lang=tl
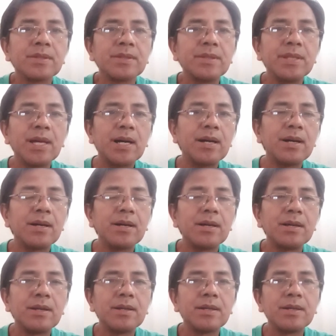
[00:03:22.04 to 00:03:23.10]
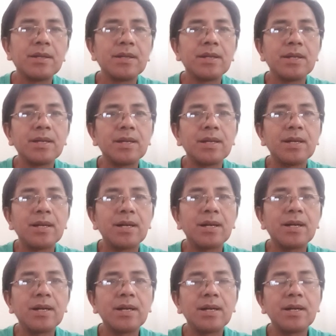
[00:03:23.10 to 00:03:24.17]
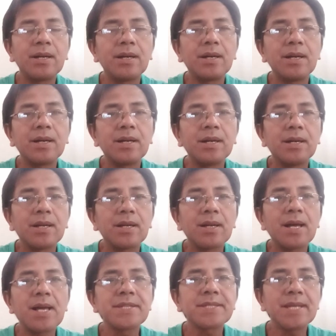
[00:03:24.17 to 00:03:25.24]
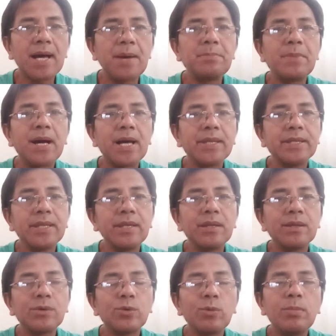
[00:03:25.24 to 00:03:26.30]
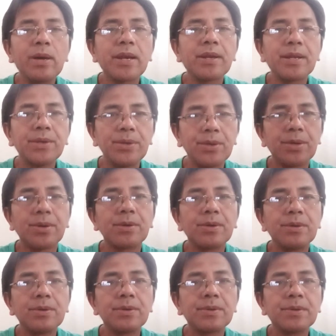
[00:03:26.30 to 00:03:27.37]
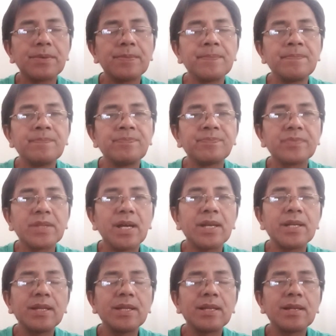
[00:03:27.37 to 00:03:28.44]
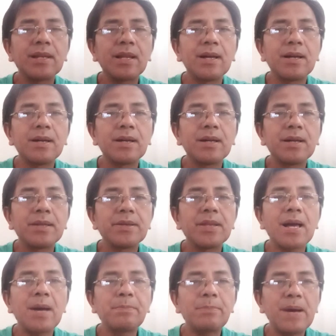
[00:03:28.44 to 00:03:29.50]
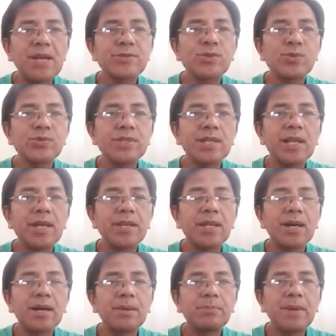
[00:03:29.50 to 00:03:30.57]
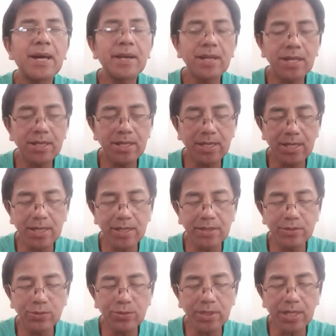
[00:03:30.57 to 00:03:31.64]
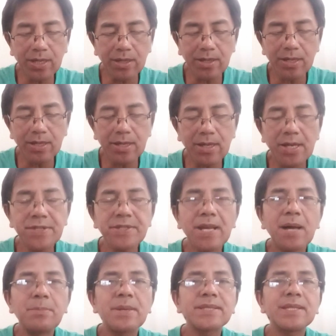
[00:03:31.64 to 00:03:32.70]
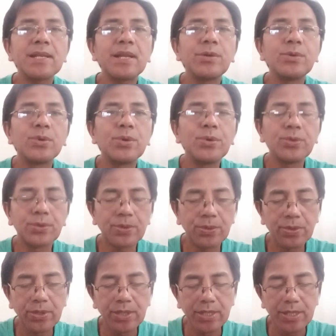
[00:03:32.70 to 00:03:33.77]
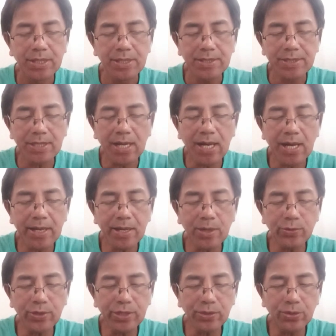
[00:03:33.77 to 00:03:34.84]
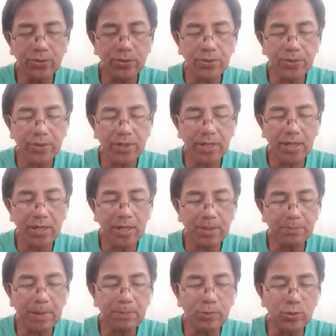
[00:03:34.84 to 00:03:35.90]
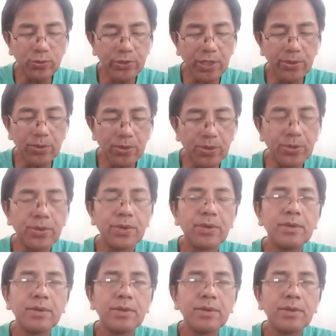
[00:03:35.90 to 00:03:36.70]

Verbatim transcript: na uh, kasama ni gobernador. Dahil uh, nakapasok sila na parang uh, yun nga kasama sila doon sa araw na yun na papunta doon.